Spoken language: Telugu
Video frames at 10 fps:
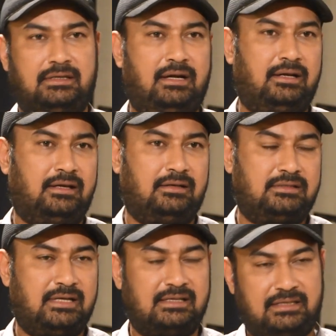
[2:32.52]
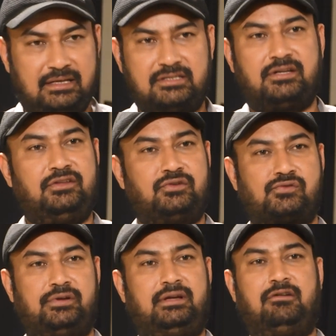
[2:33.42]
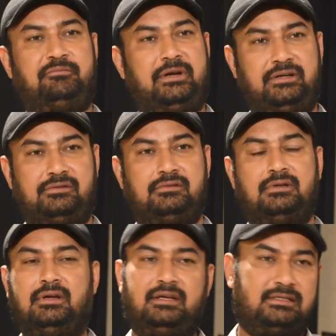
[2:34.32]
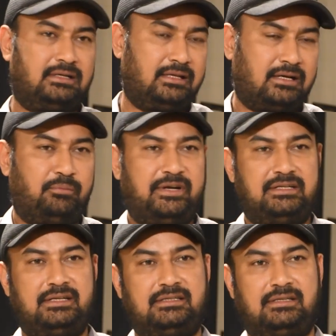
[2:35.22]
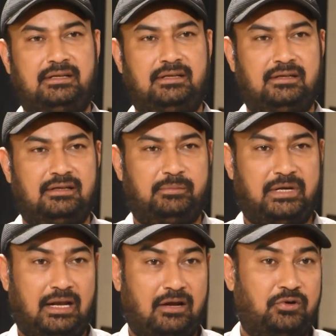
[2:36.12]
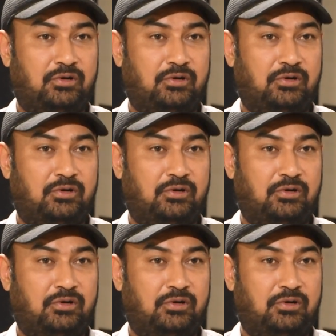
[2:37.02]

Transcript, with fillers: నిజంగానే చాలా సీరియస్ గా తీసుకొని గవర్నమెంట్ నిజంగా అది కంప్లీట్ చేస్తే మరి ఎలా